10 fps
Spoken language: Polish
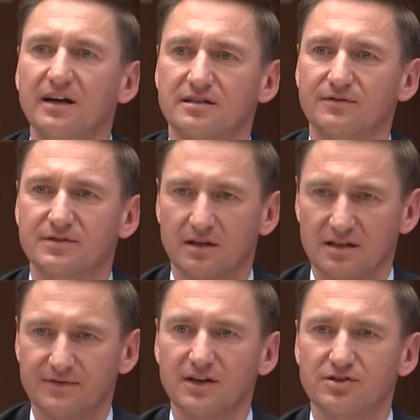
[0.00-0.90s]
są w
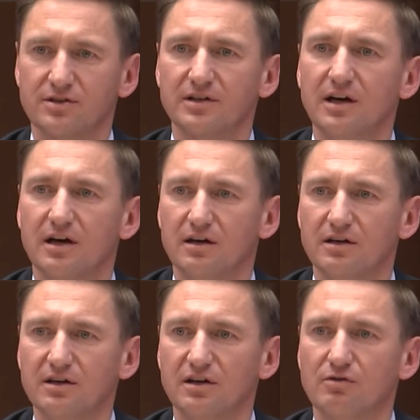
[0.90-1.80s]
coraz większych
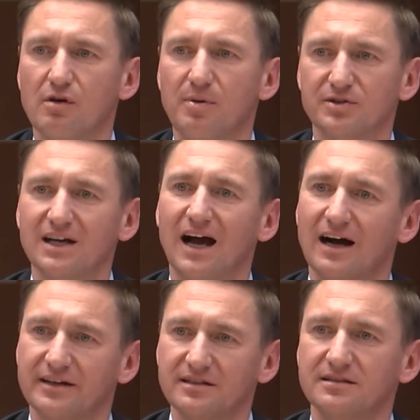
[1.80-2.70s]
e, kłopotach,
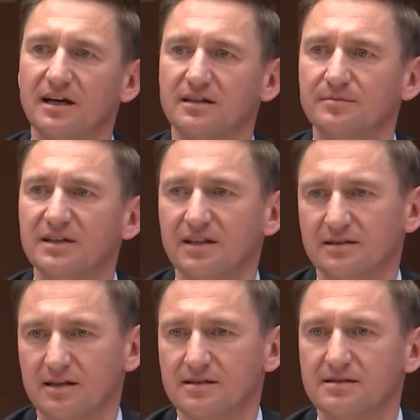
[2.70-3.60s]
a jednak
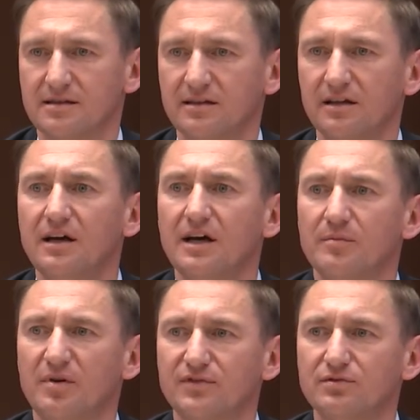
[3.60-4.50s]
media tradycyjne
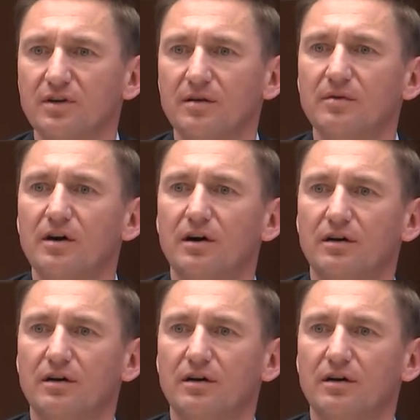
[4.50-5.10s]
powodują,